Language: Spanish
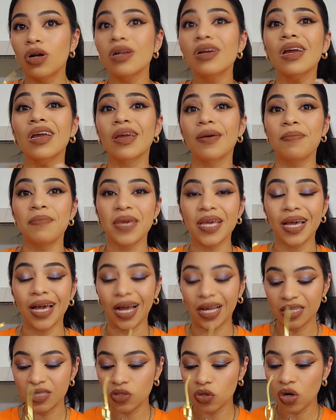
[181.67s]
que es mi
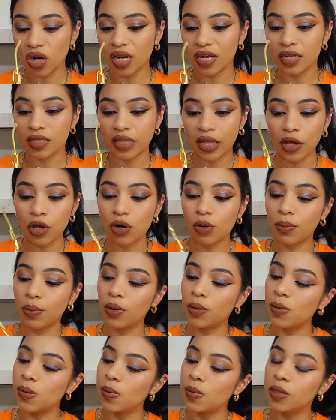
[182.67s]
caso, la neta yo no
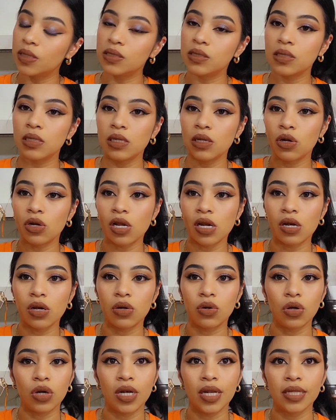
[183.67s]
puedo vivir sin
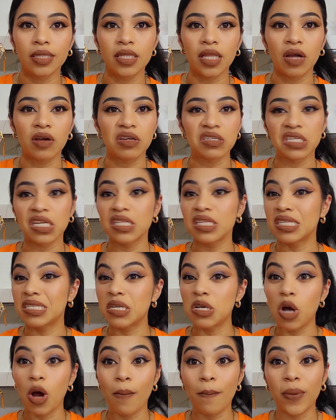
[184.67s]
los lentes, aunque sean de
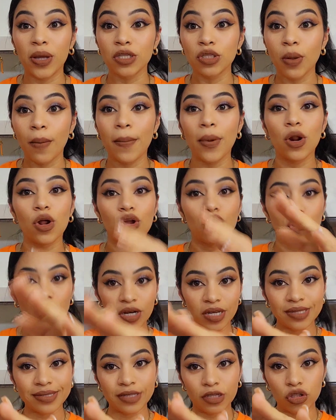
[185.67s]
5 pesos, pero yo
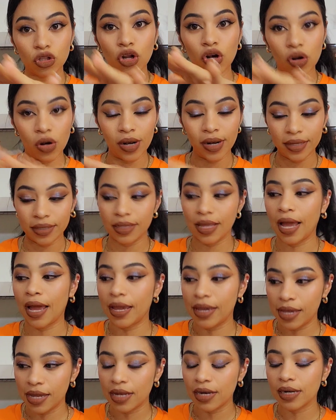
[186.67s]
necesito los lentes
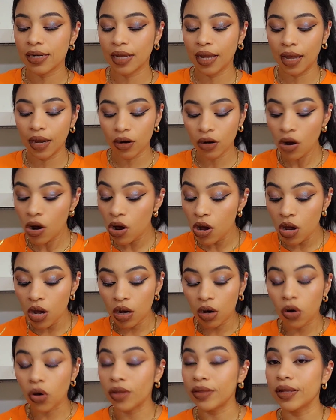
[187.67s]
ahí en el carro
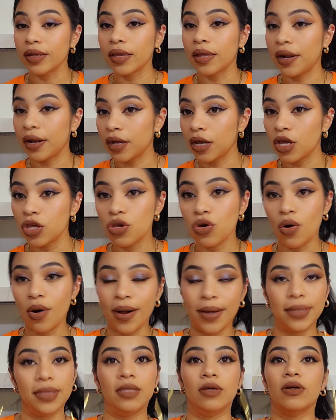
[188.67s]
o donde quiera que yo
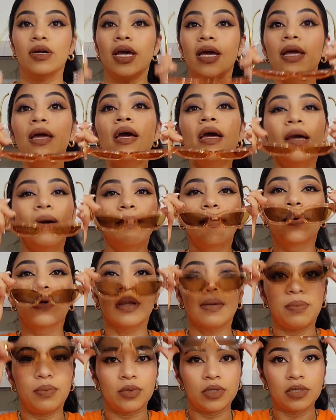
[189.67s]
ande, ¿ok?
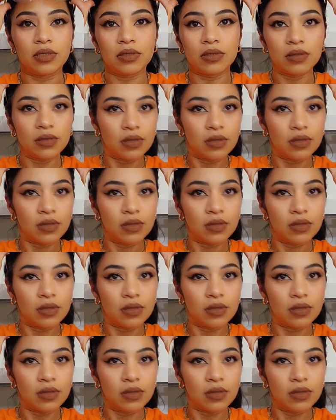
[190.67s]
Porque pues,